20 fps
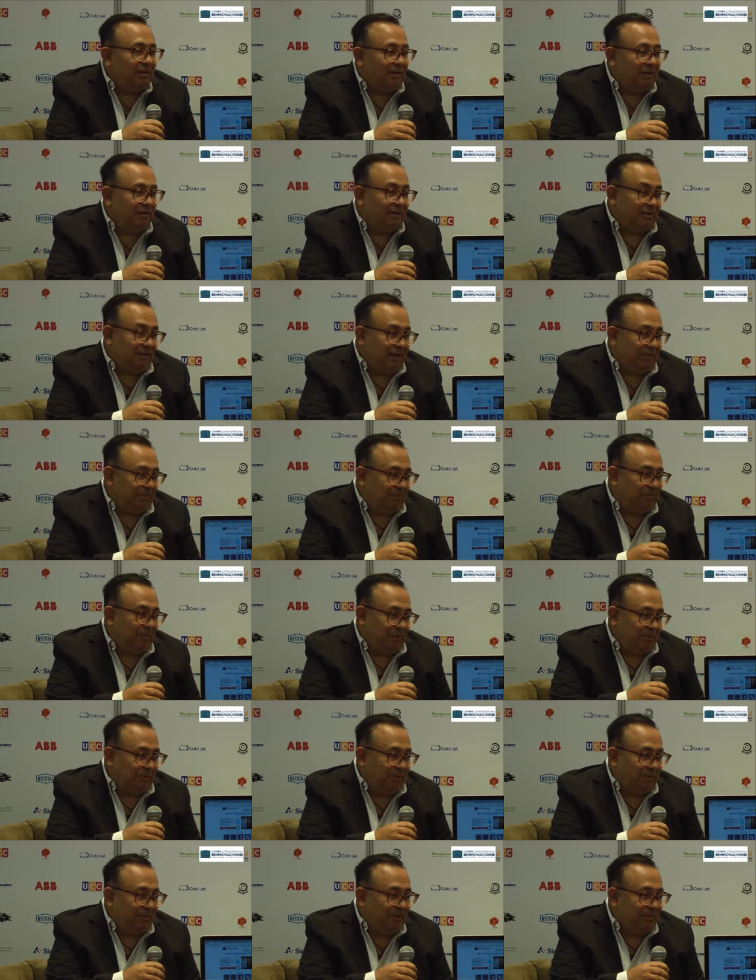Eh, ya, bueno,
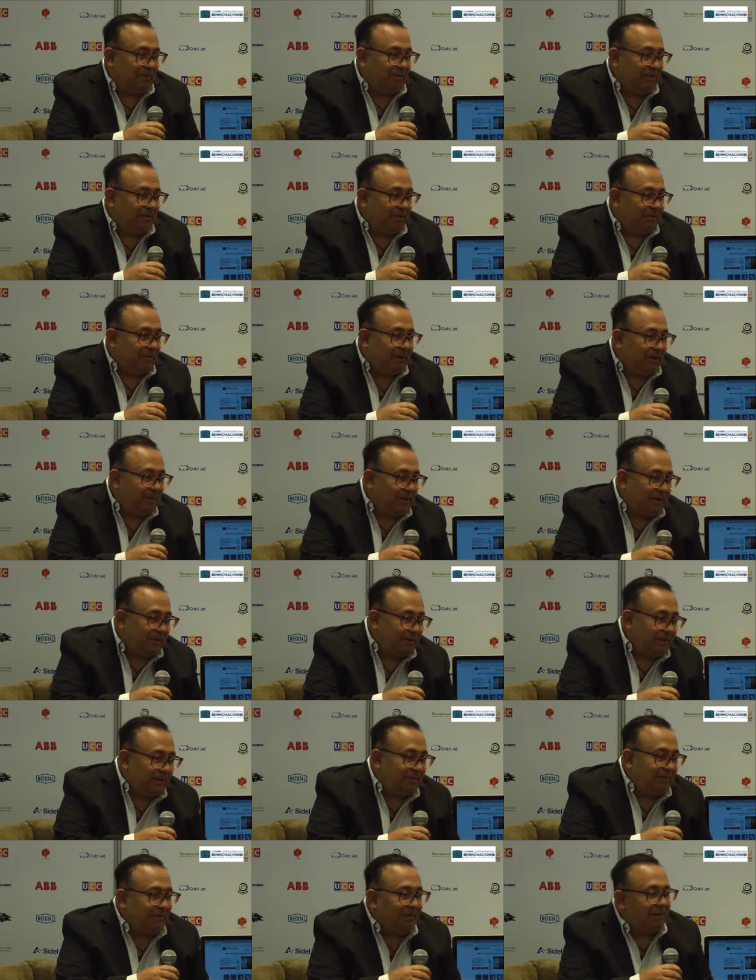ya vienen sellados en la
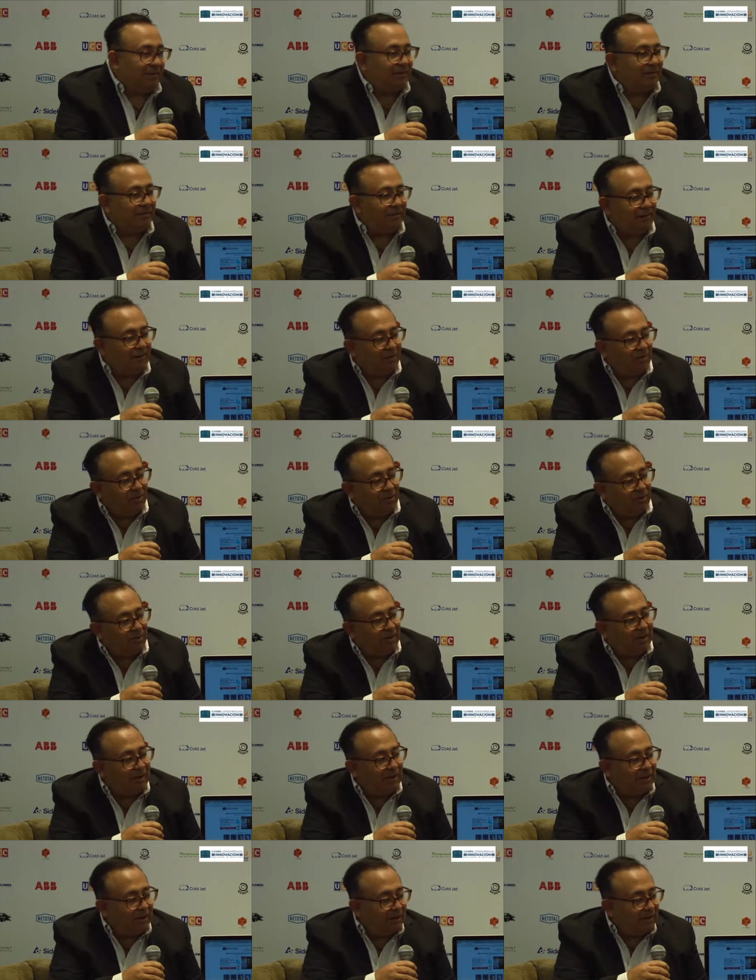venta, se,
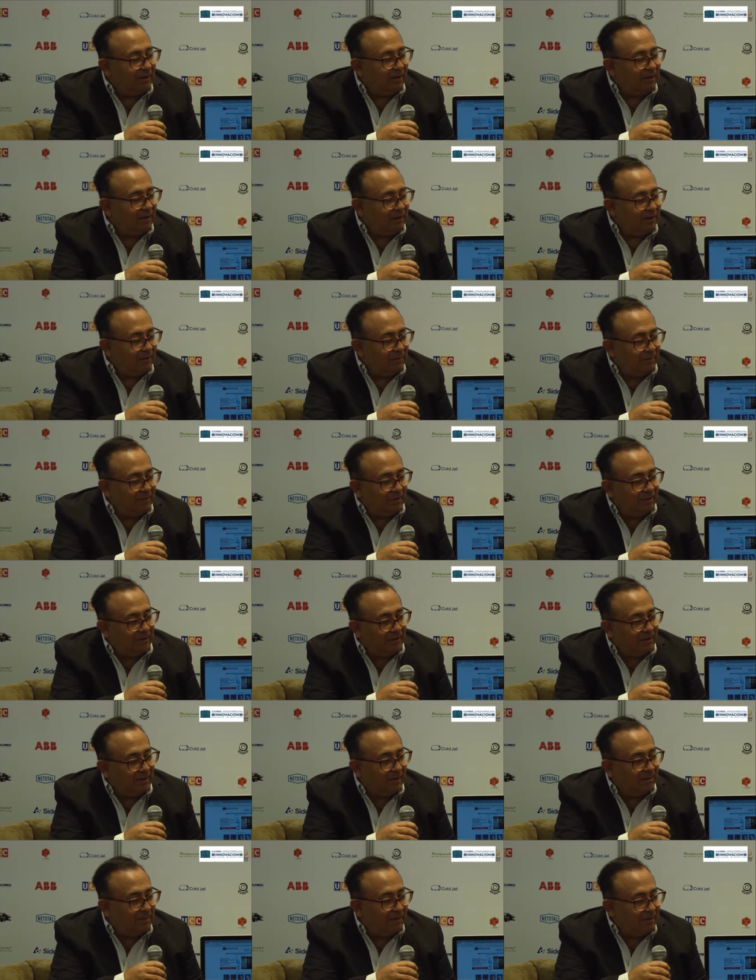colocan en el, en el
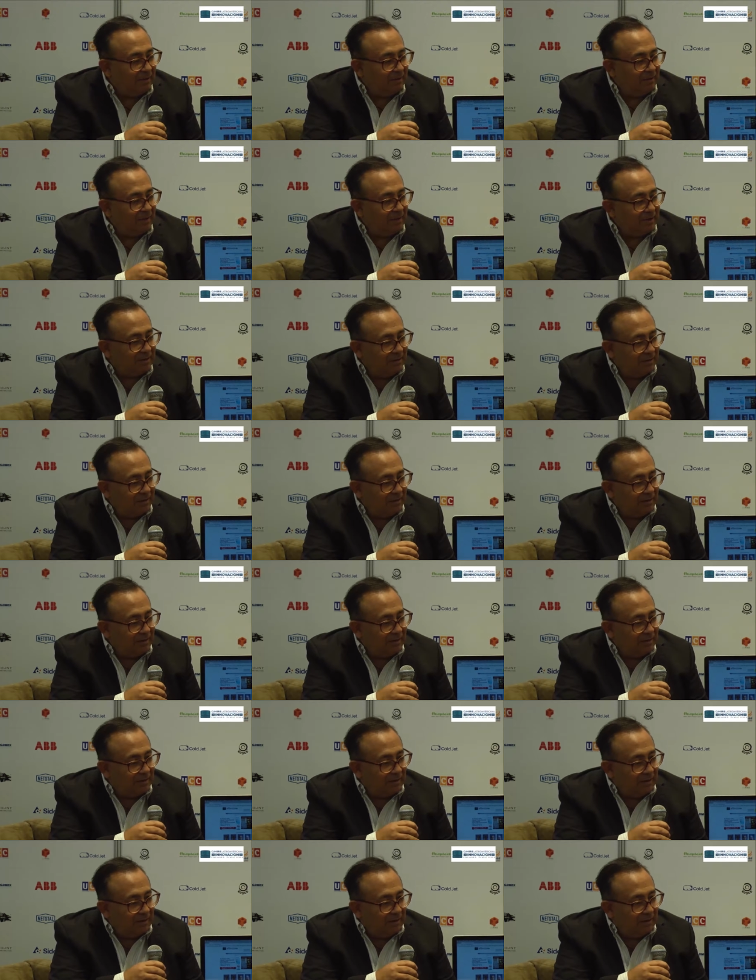de manera invertida,
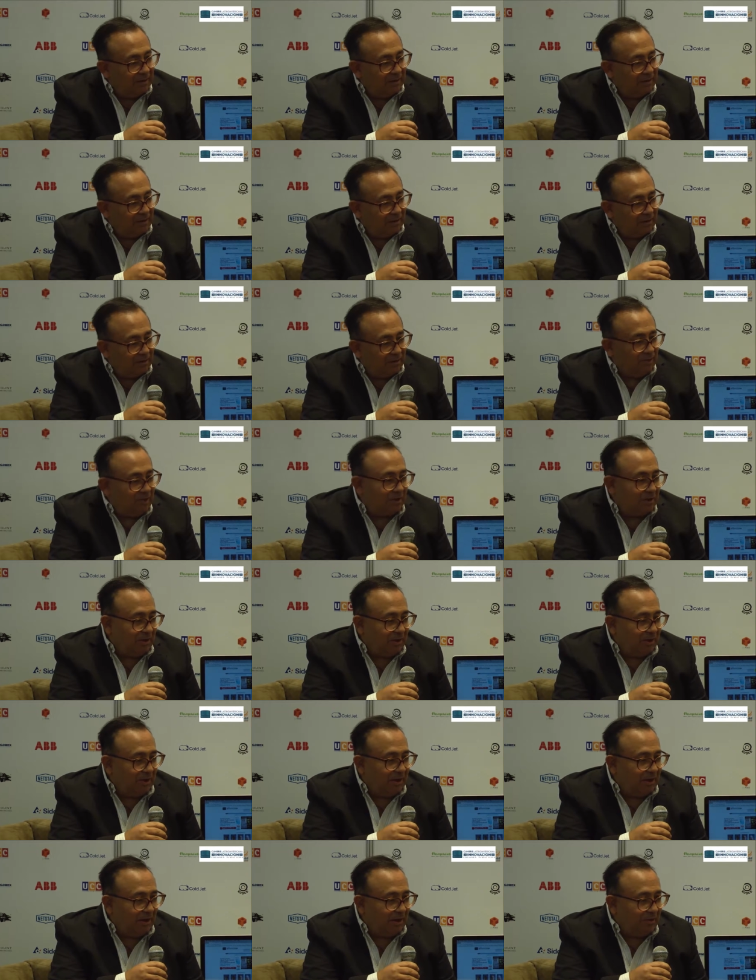que contiene
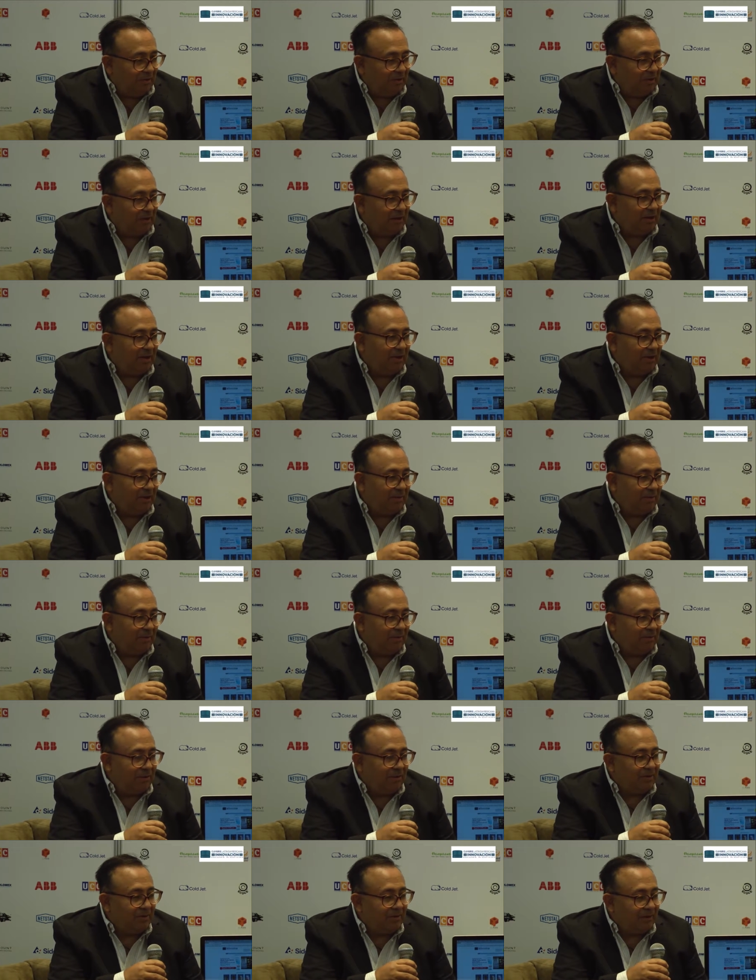ya agua, y en el
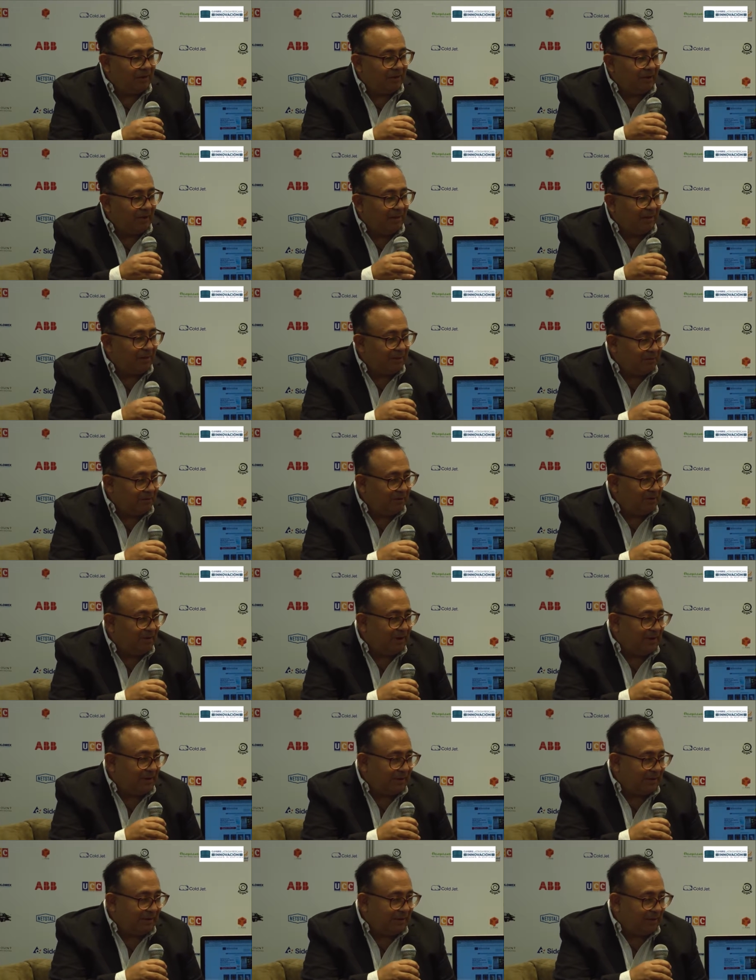momento que se hace la presión de
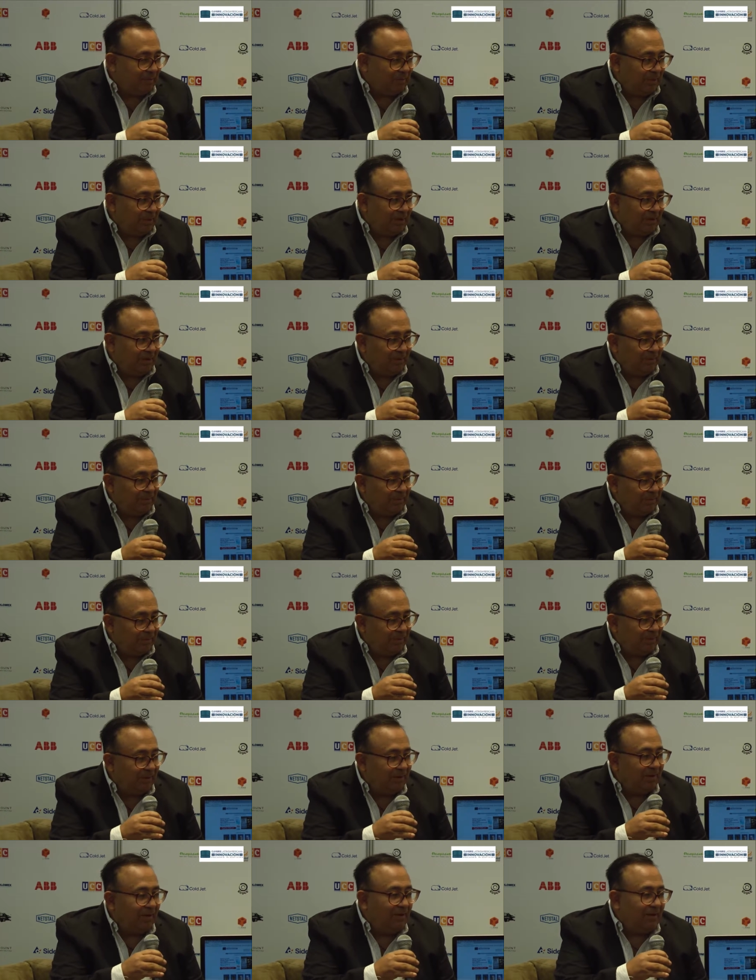la tapa del
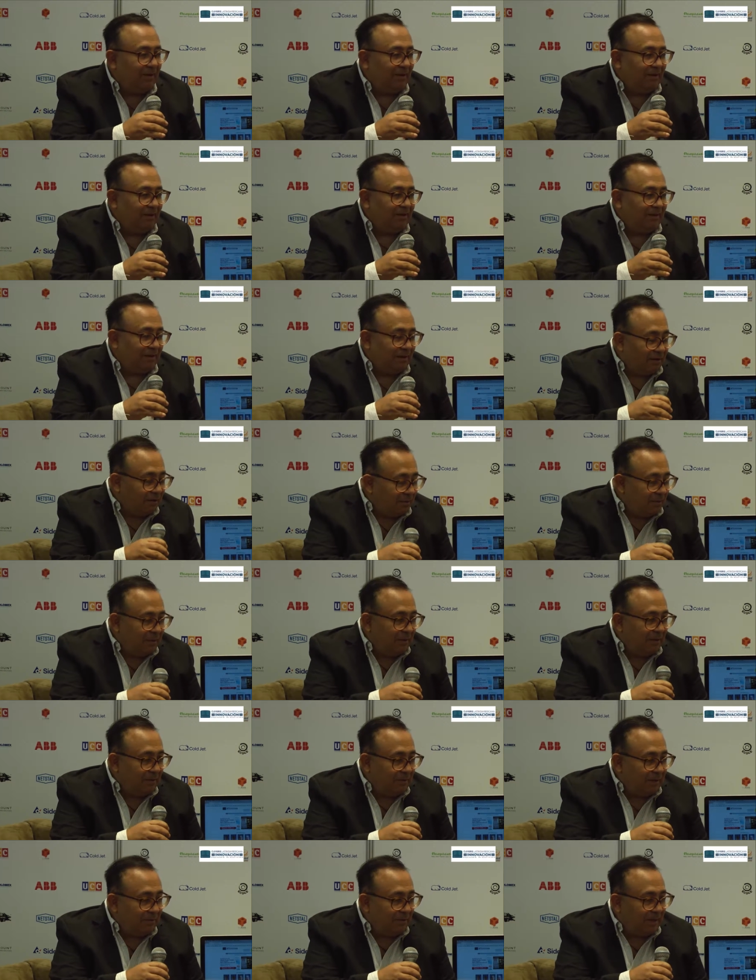vessel, se rompe
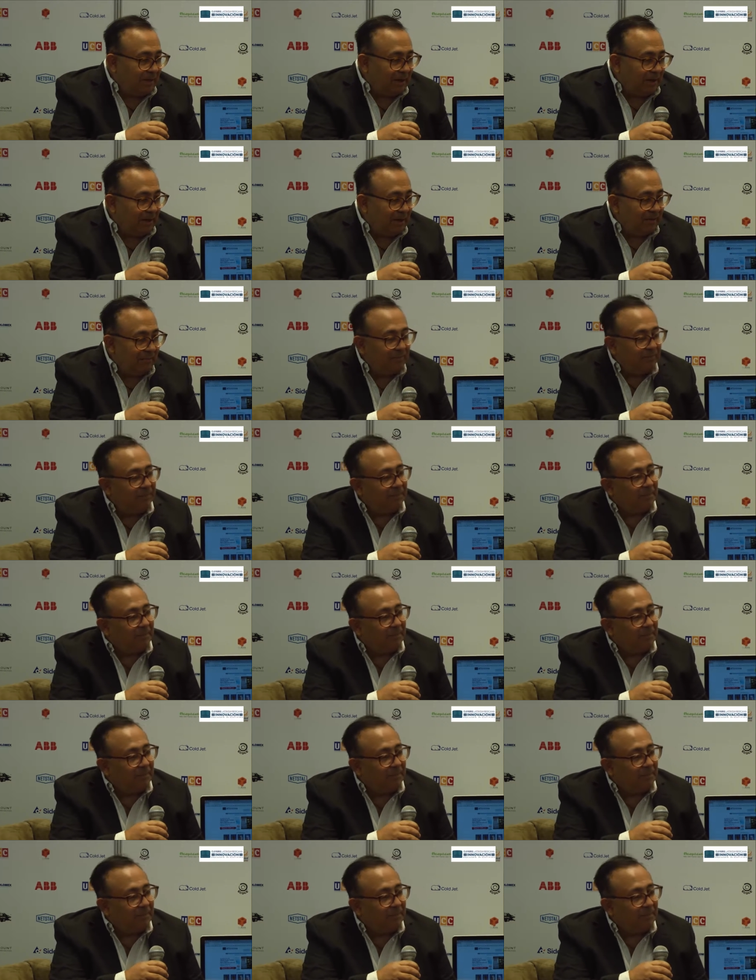una membrana,